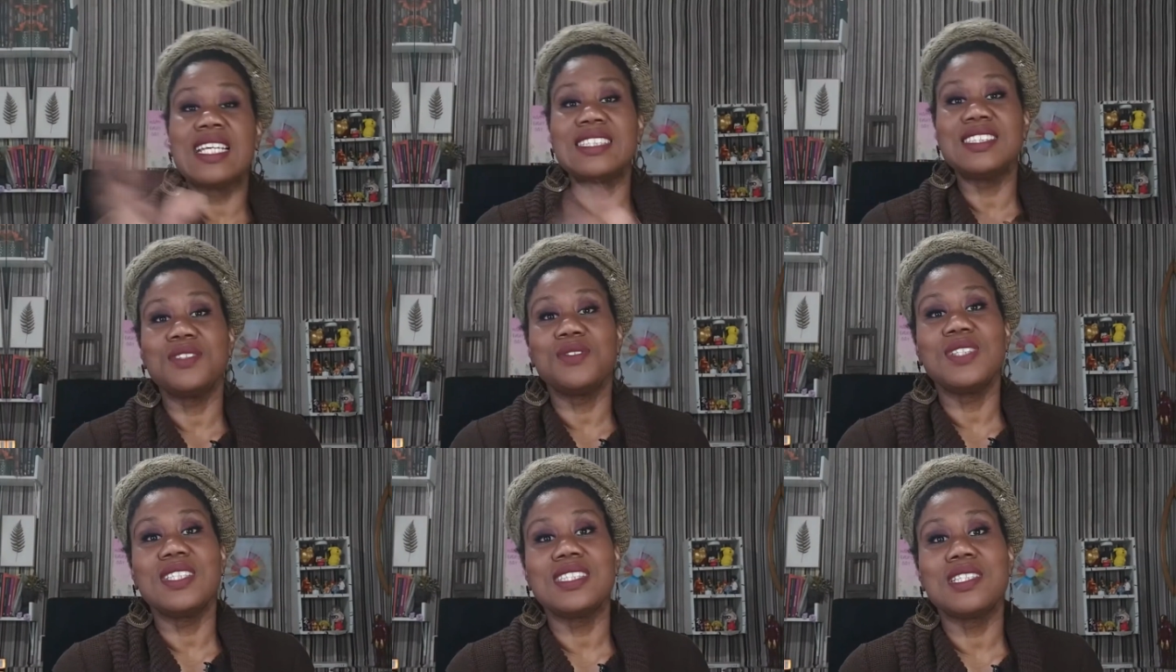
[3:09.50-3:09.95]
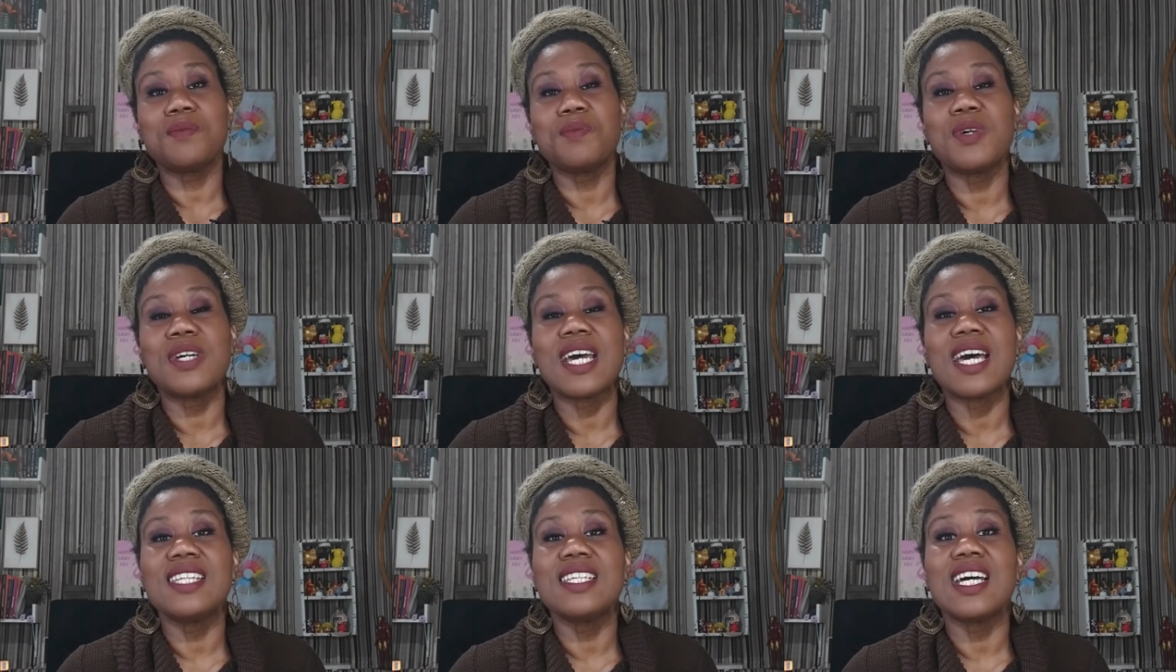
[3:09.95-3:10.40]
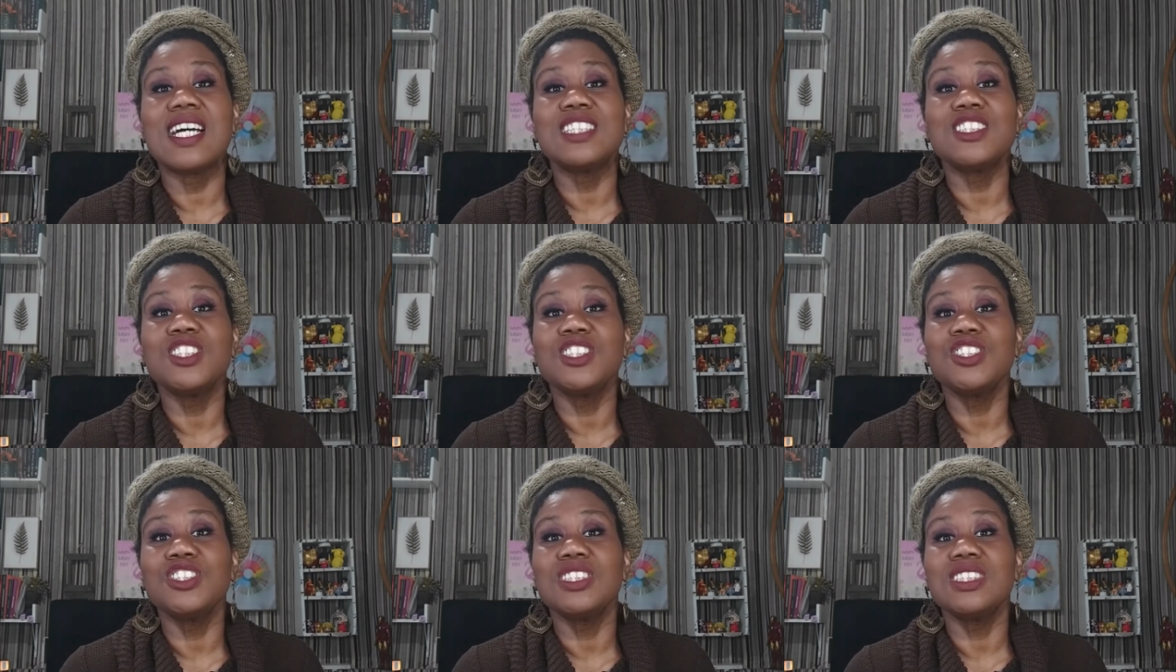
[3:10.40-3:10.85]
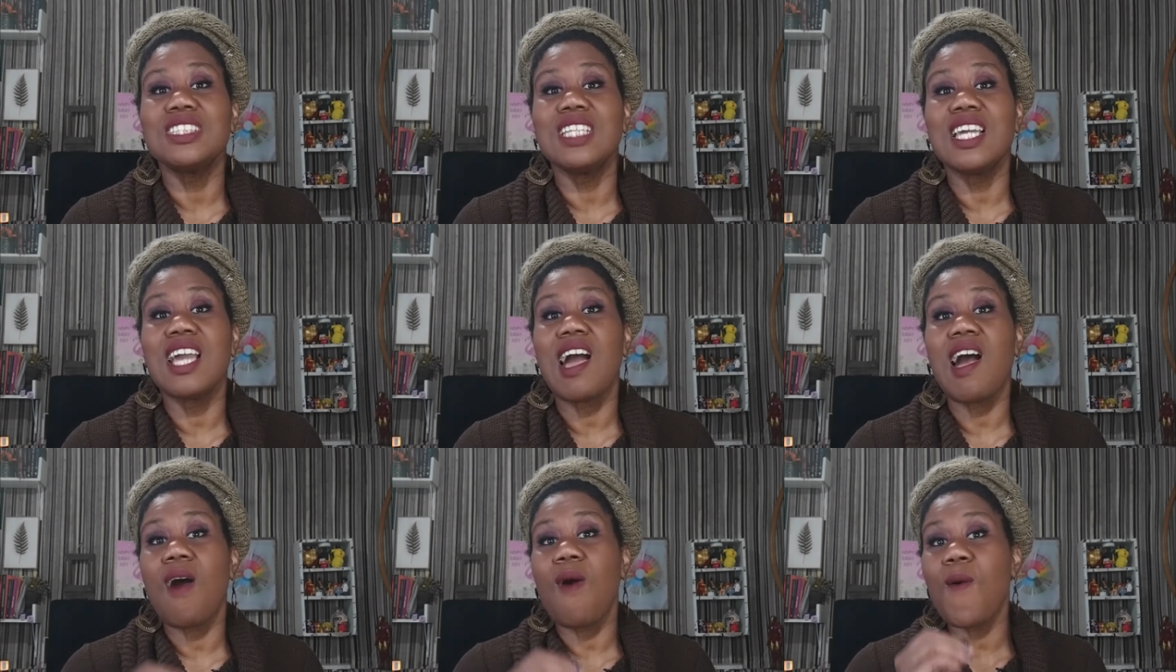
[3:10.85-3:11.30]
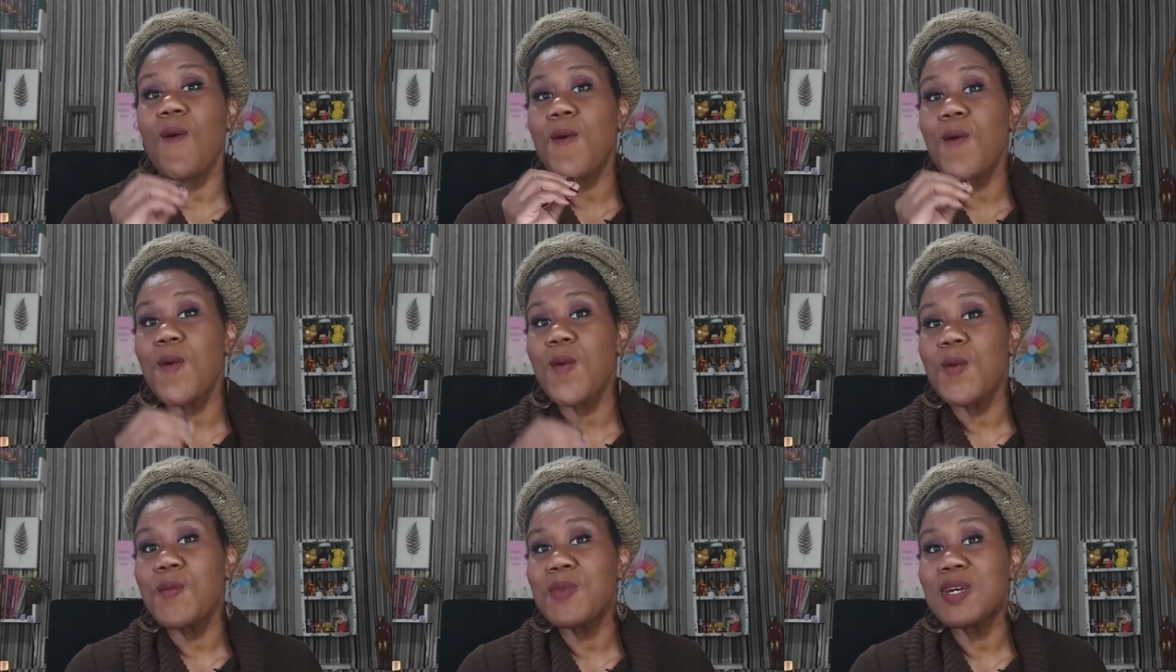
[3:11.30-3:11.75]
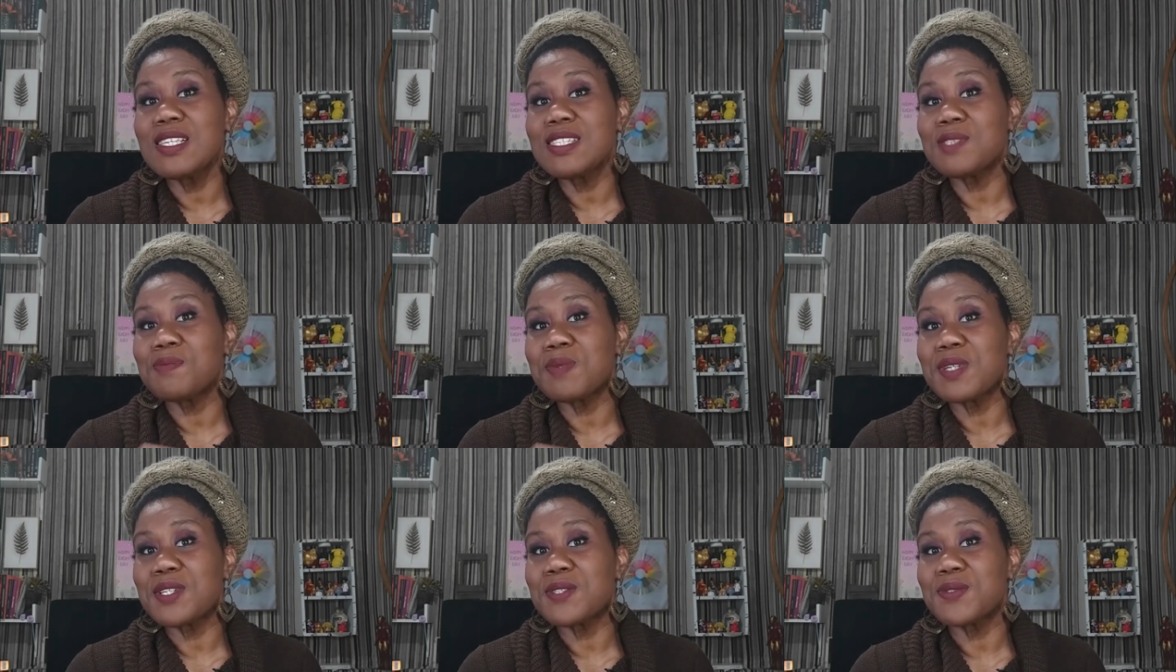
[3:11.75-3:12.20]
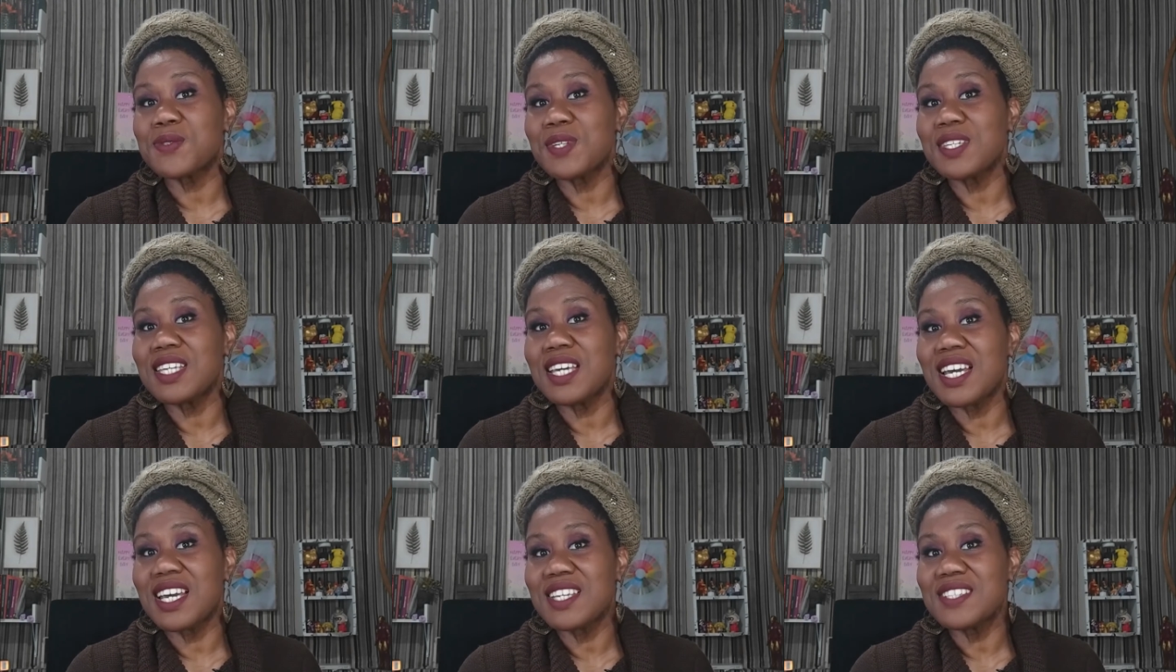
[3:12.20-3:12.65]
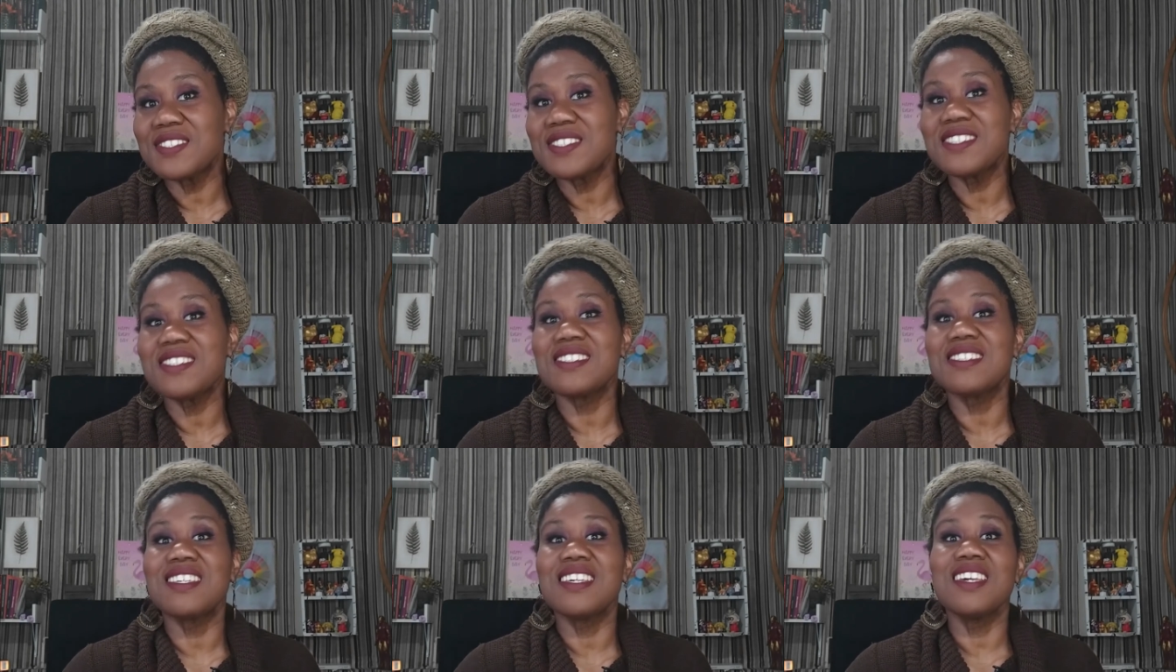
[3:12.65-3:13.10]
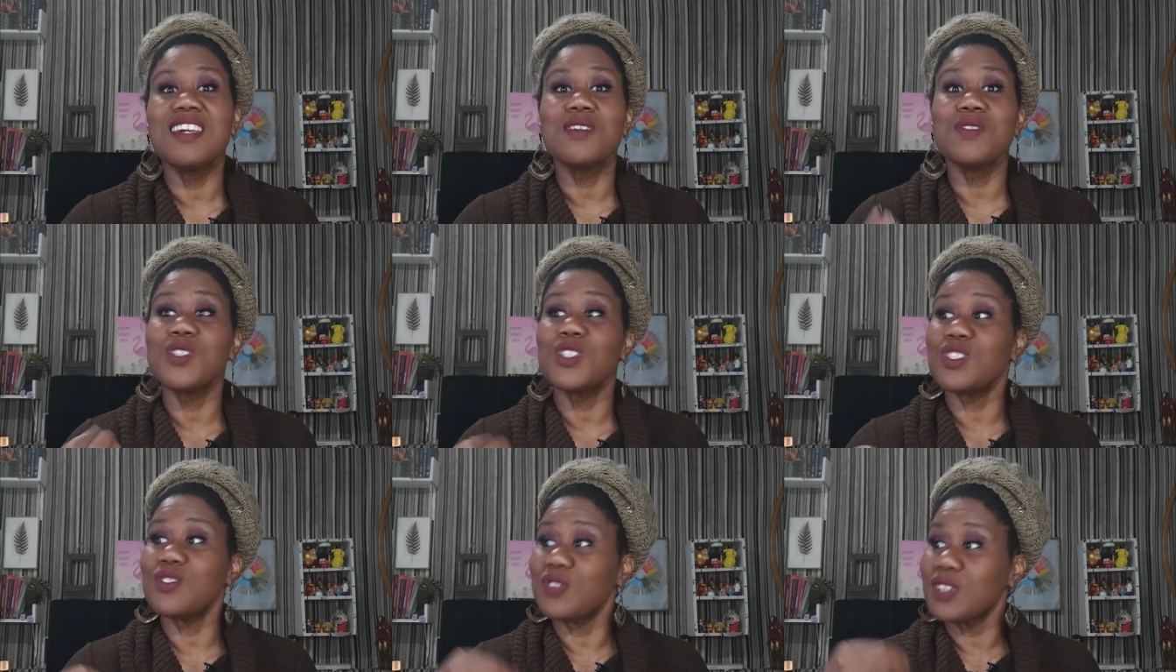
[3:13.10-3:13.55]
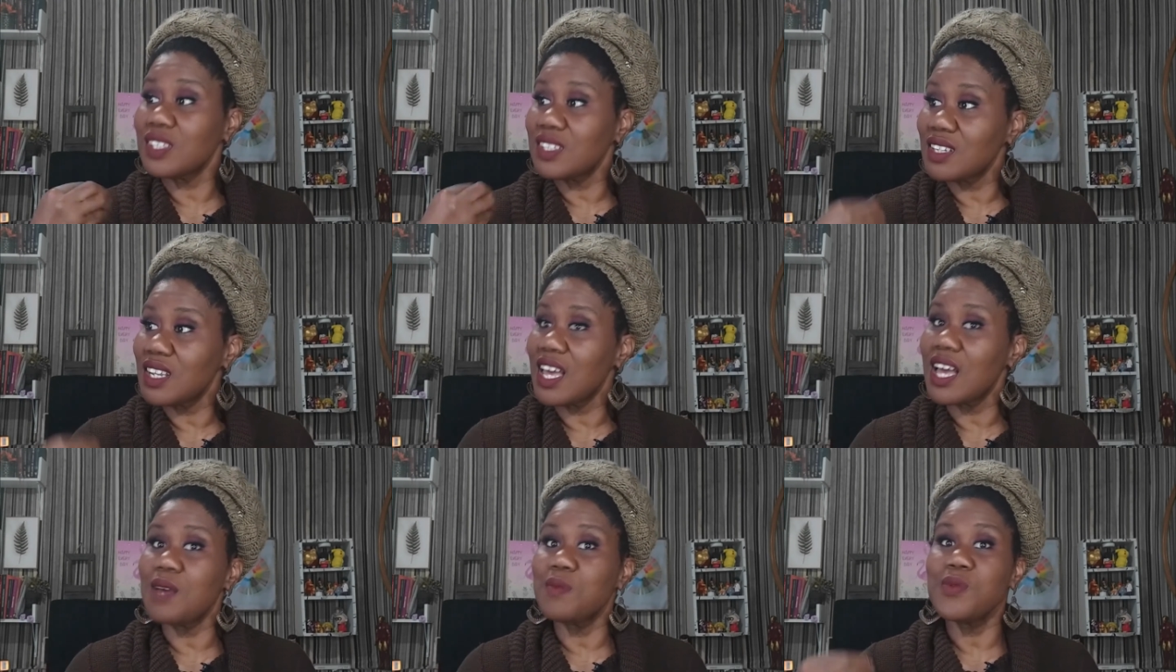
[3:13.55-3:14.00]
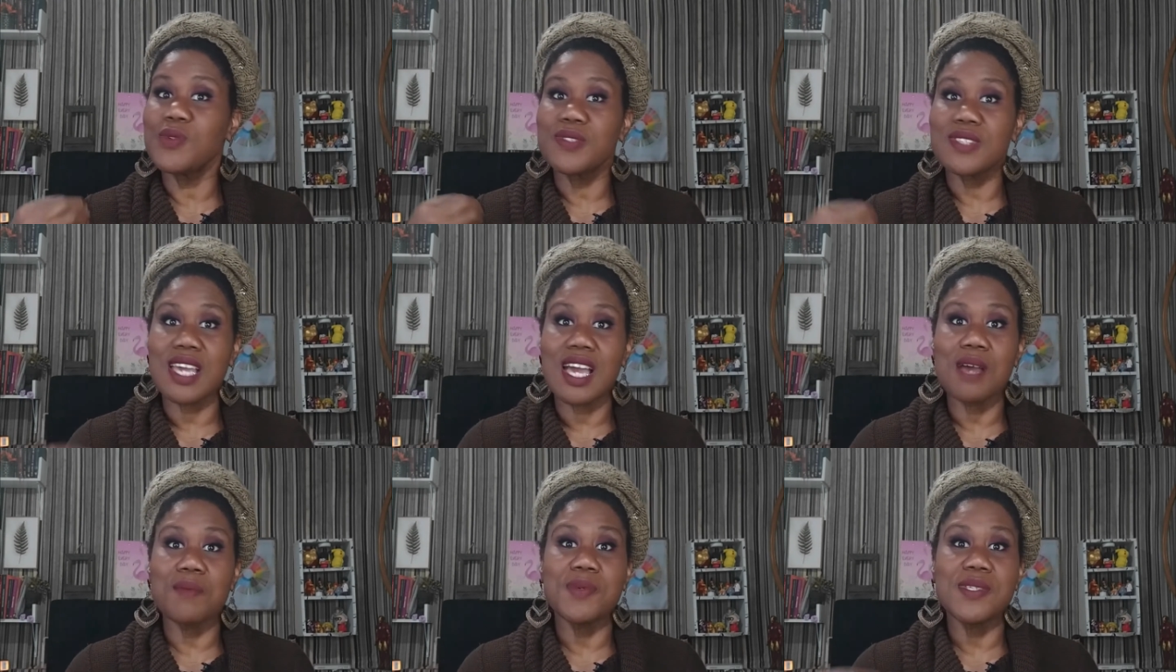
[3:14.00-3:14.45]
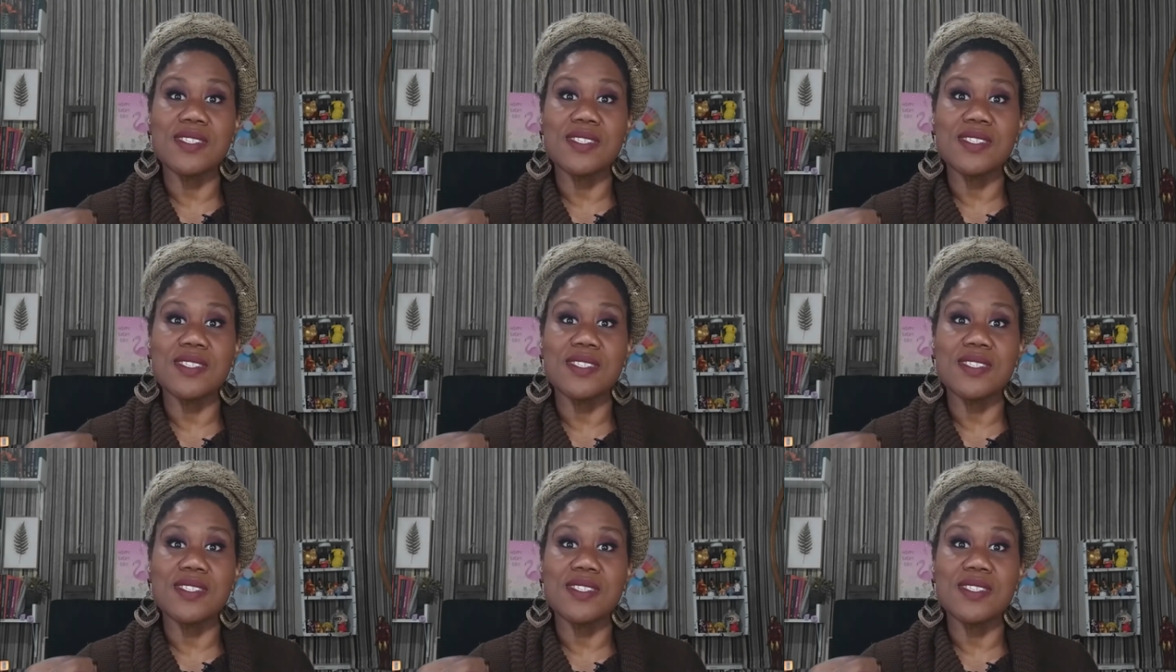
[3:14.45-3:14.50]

Na segunda temporada, a gente tem algumas personagens que eu tive que ir lá buscar,